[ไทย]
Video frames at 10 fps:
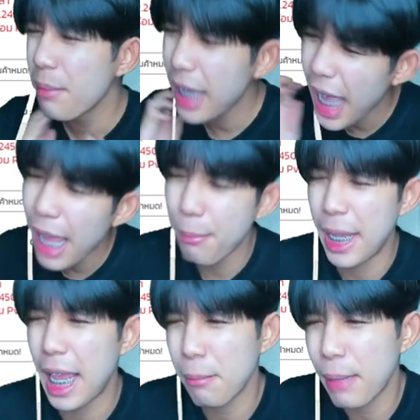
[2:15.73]
พี่ขายแพ
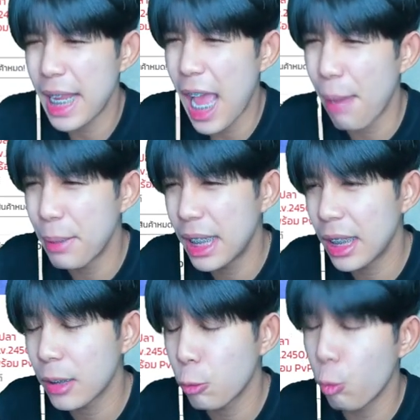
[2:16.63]
งไปอ่ะพี่ก็
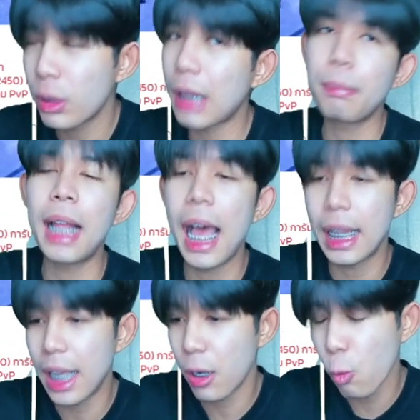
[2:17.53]
เลยกูตัดปัญหา
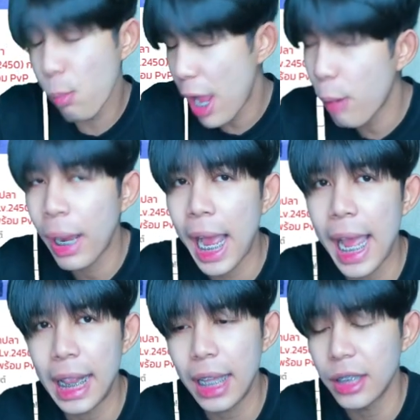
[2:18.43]
นะกูไม่เอามาขา
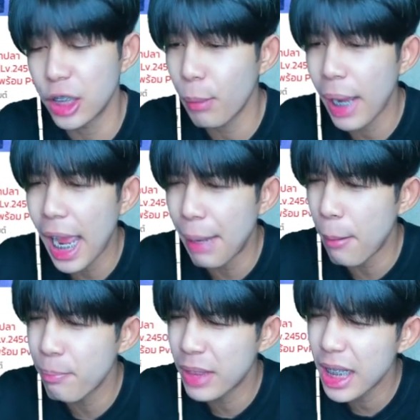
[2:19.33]
ยแล้วเดี๋ยวจะเอามาขายแบ
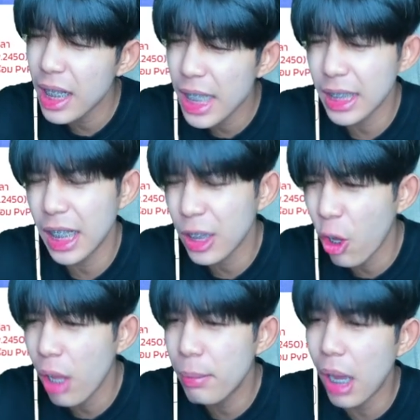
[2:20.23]
บทีละเล็กทีละ
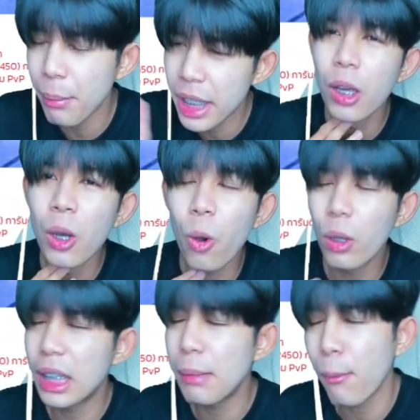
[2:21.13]
น้อยเผื่อมีค
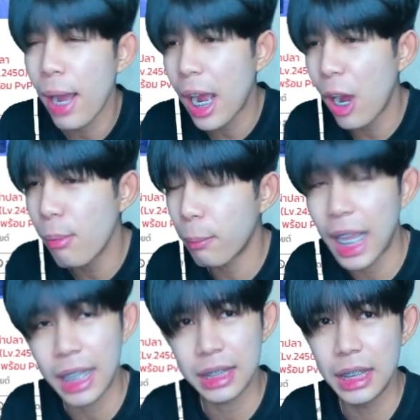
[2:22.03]
นที่แบบว่าเขาแบบอ
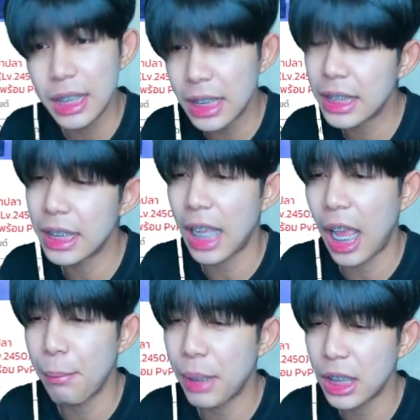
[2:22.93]
ยากซื้อจริงๆนะค
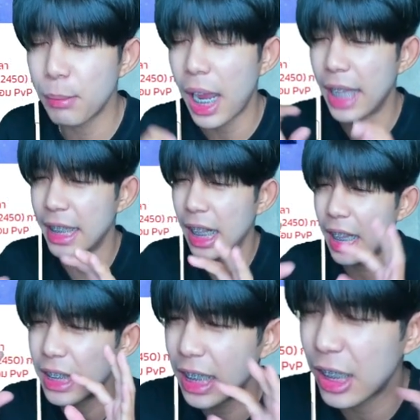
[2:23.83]
รับพี่ก็จะมาขายทีละเล็
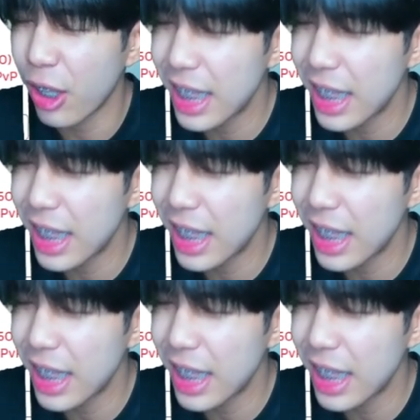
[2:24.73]
กทีละน้อยละ